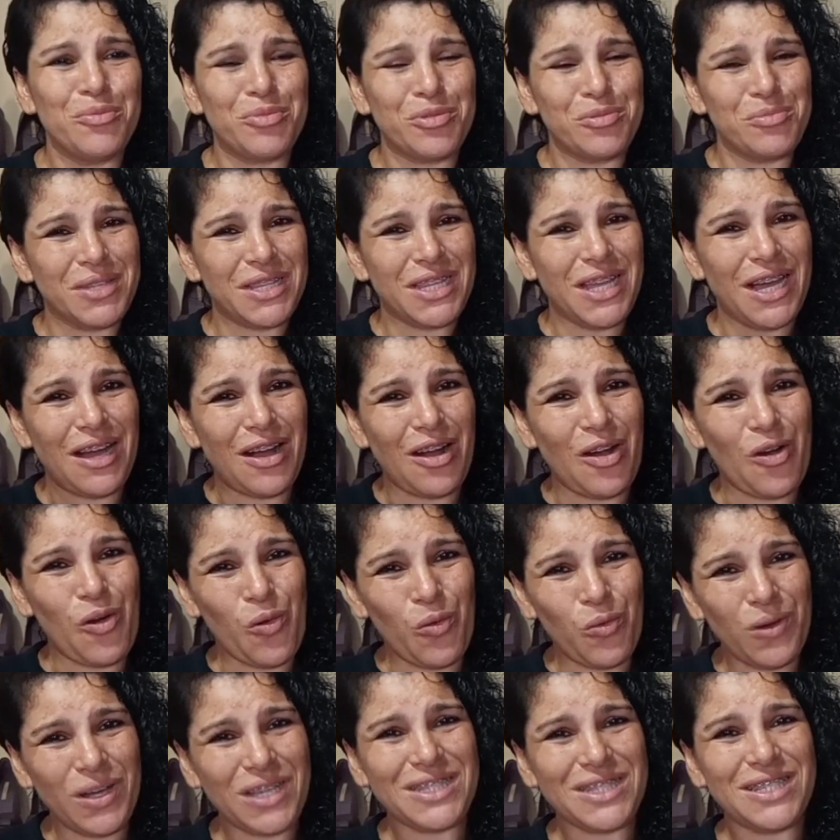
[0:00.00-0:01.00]
por me dar a
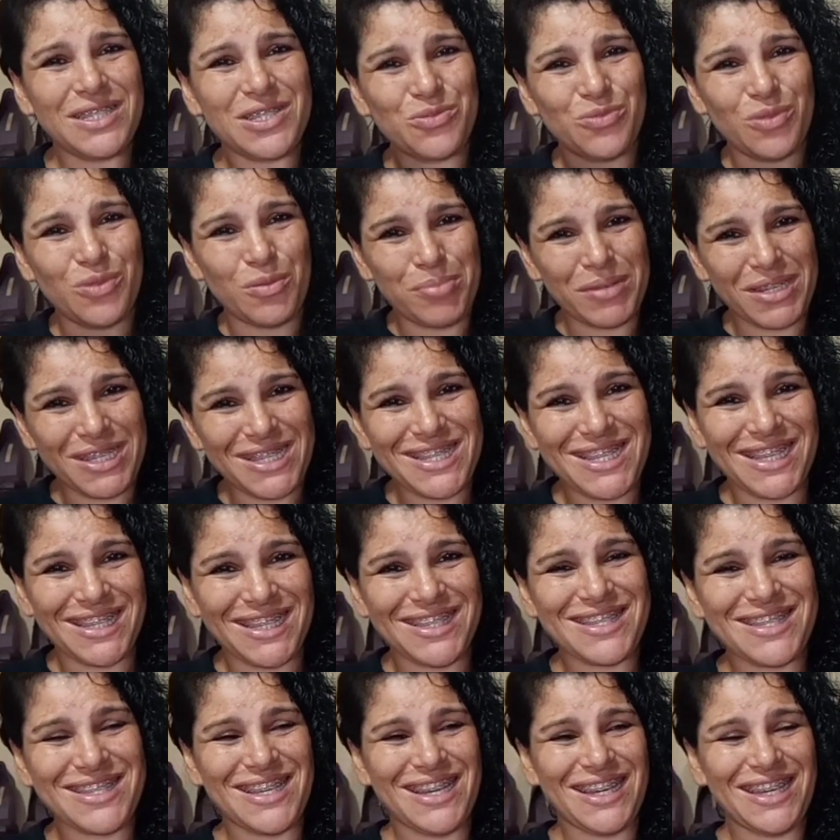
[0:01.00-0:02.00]
honra da sua
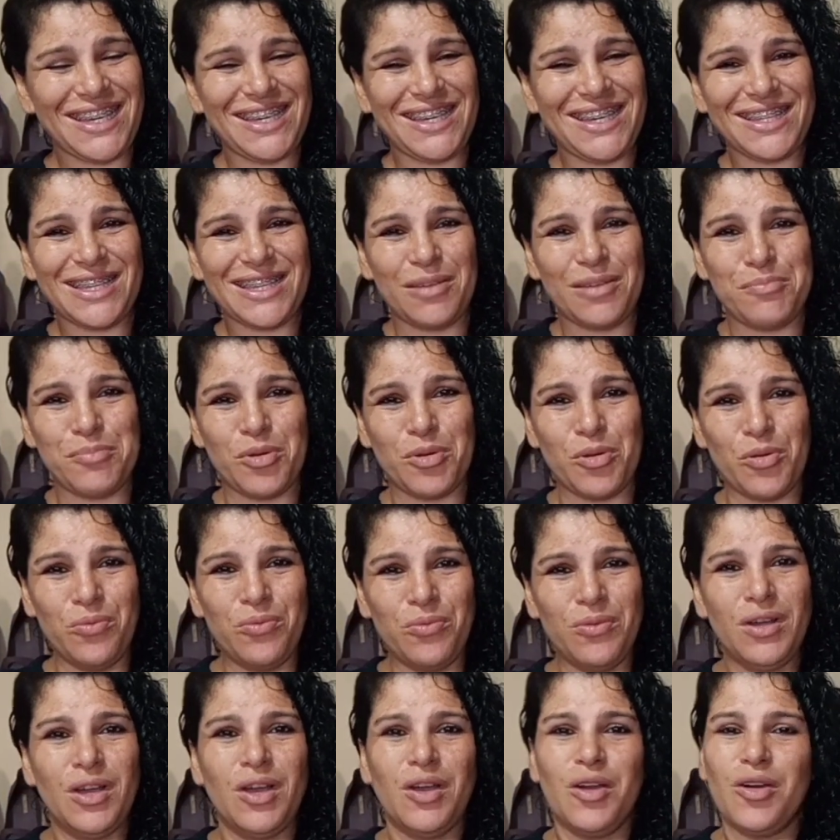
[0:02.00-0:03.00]
presença aqui, tá bom?